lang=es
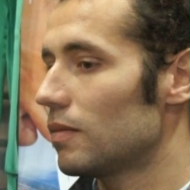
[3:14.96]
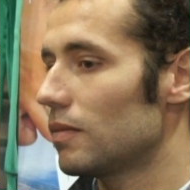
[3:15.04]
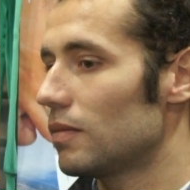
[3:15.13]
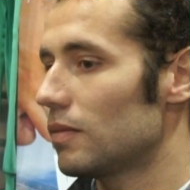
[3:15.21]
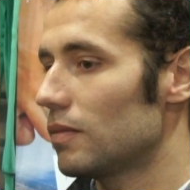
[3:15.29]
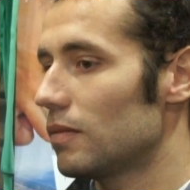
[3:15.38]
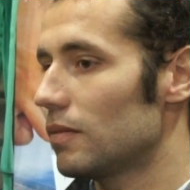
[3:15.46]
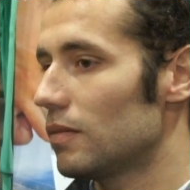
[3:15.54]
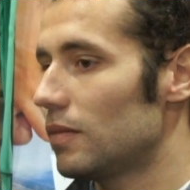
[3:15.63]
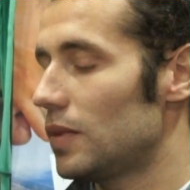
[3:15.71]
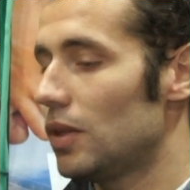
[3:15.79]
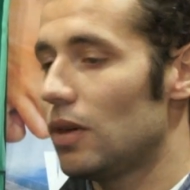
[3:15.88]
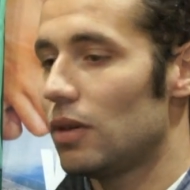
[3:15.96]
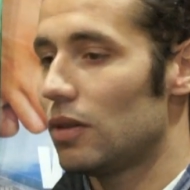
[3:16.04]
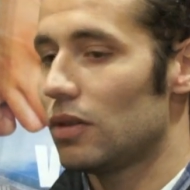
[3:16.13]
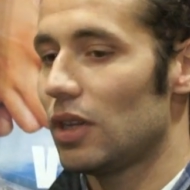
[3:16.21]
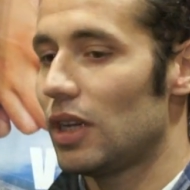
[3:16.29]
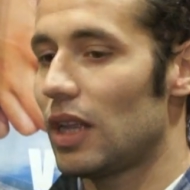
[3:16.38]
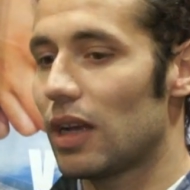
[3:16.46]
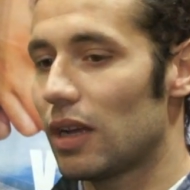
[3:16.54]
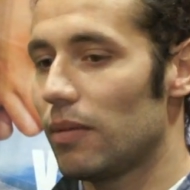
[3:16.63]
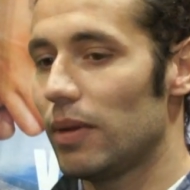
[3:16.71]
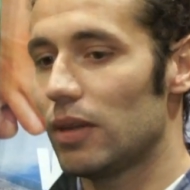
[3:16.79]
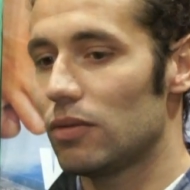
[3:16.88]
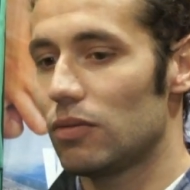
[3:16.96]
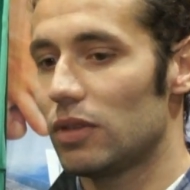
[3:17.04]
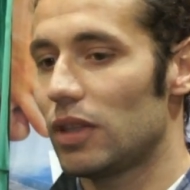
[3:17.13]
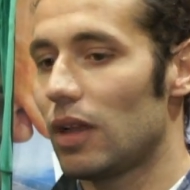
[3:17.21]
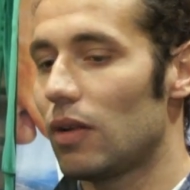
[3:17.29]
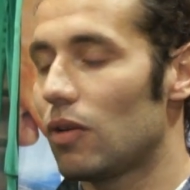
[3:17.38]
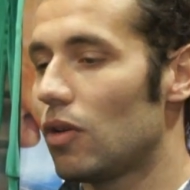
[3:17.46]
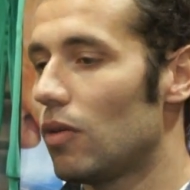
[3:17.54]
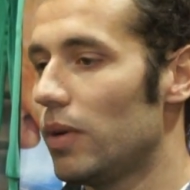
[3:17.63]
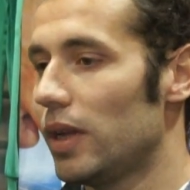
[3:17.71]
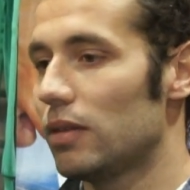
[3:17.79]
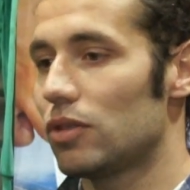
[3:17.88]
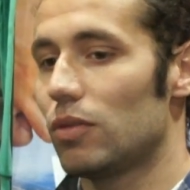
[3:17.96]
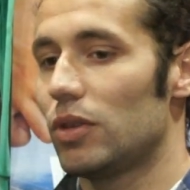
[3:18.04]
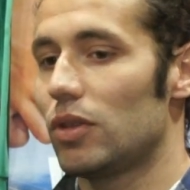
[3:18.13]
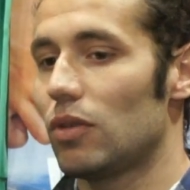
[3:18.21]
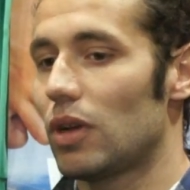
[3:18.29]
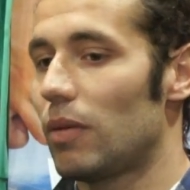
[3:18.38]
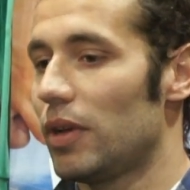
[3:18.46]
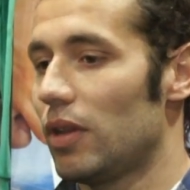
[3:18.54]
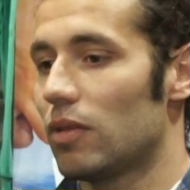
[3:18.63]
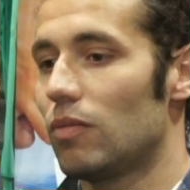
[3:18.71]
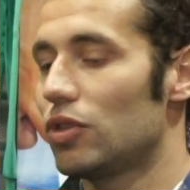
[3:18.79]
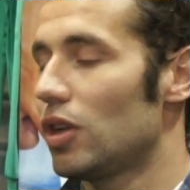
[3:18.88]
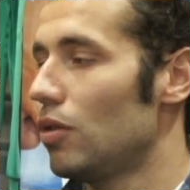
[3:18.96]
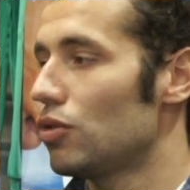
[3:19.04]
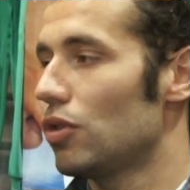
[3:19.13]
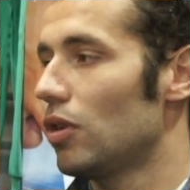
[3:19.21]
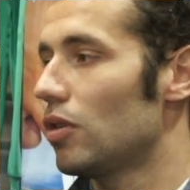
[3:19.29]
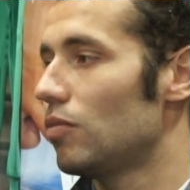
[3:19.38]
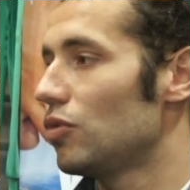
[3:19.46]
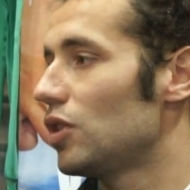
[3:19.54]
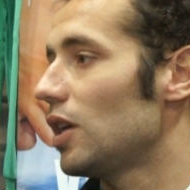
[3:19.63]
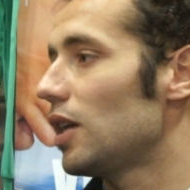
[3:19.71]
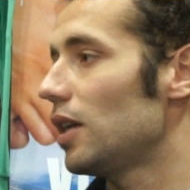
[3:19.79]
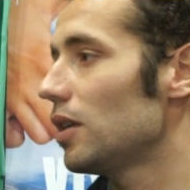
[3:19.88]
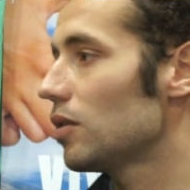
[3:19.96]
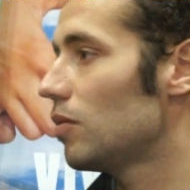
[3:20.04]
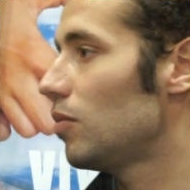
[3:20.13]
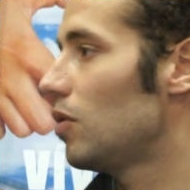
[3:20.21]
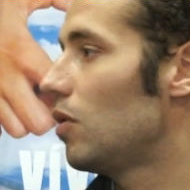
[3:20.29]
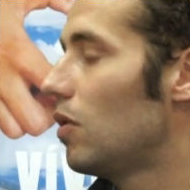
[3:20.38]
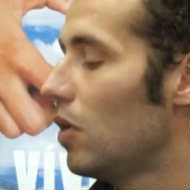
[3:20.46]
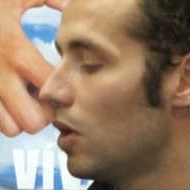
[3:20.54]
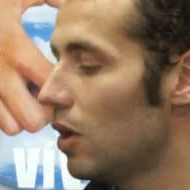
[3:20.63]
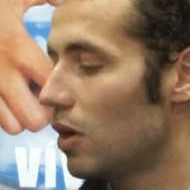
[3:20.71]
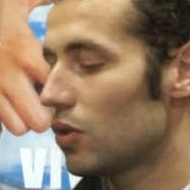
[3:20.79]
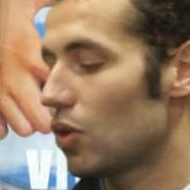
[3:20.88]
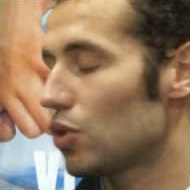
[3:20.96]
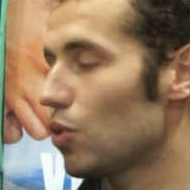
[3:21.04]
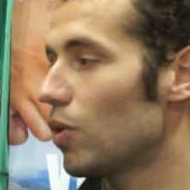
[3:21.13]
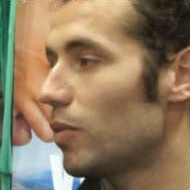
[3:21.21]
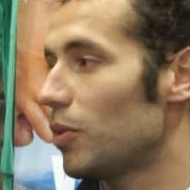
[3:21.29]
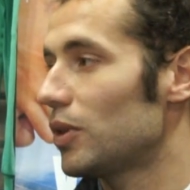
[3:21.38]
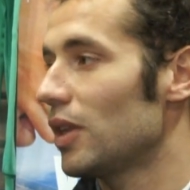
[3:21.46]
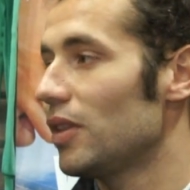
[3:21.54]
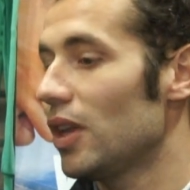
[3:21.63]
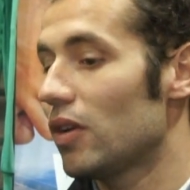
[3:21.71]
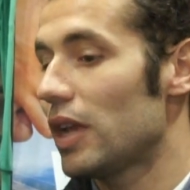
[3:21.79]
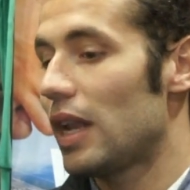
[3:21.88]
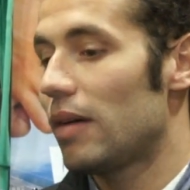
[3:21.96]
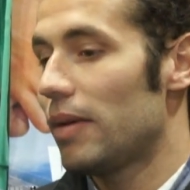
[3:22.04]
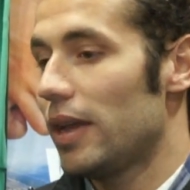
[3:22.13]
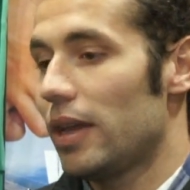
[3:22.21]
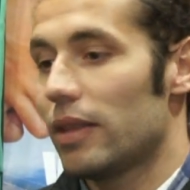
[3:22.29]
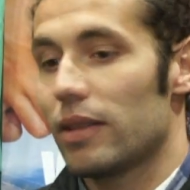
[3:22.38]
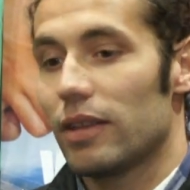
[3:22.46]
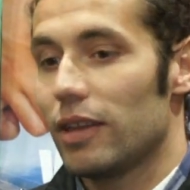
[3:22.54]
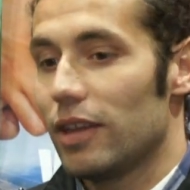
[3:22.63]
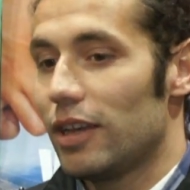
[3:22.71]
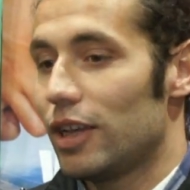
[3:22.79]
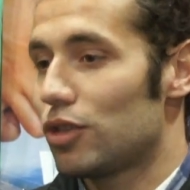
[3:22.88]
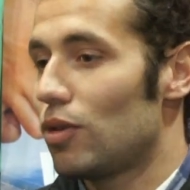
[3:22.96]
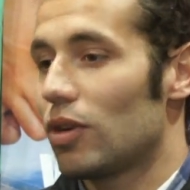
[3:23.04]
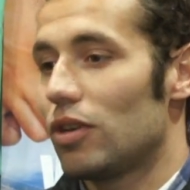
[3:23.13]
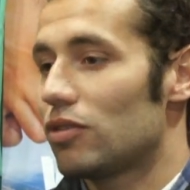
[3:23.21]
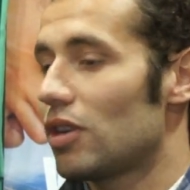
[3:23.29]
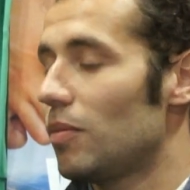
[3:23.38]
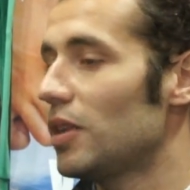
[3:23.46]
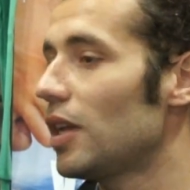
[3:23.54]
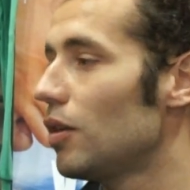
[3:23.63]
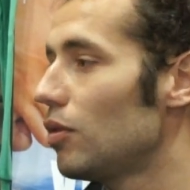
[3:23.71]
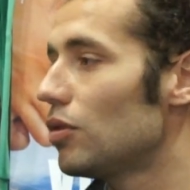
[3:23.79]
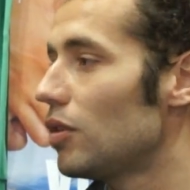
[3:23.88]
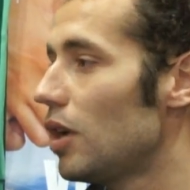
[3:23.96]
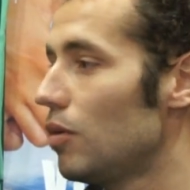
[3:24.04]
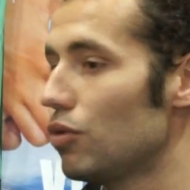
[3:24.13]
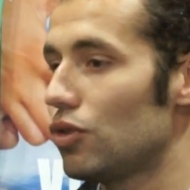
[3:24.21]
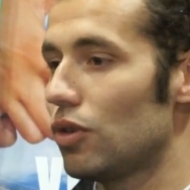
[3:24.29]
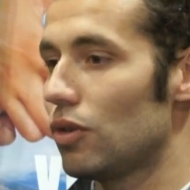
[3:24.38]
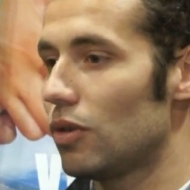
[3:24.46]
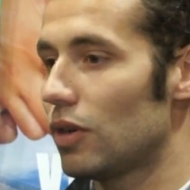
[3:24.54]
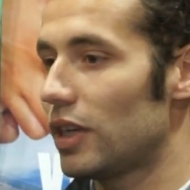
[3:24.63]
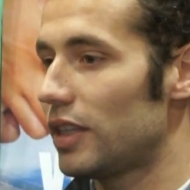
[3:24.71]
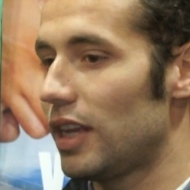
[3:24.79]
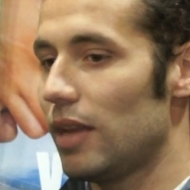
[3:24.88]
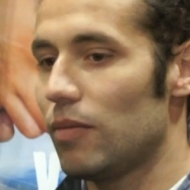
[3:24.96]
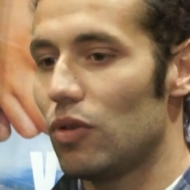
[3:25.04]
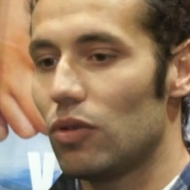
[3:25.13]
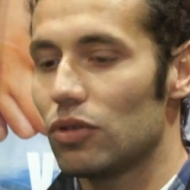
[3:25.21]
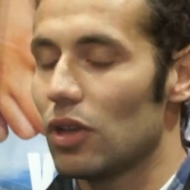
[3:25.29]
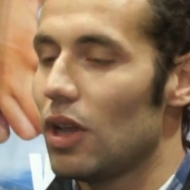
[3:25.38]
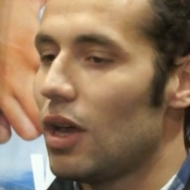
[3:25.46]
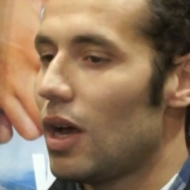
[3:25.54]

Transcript: imponga un poco más. No, no tiene nada que ver. Es un entrenador joven, sobre todo que ha venido con mucha ilusión y con muchas ganas, como todo su cuerpo técnico, y a la vez eso es lo que nos transmite a nosotros, la ilusión que tenemos.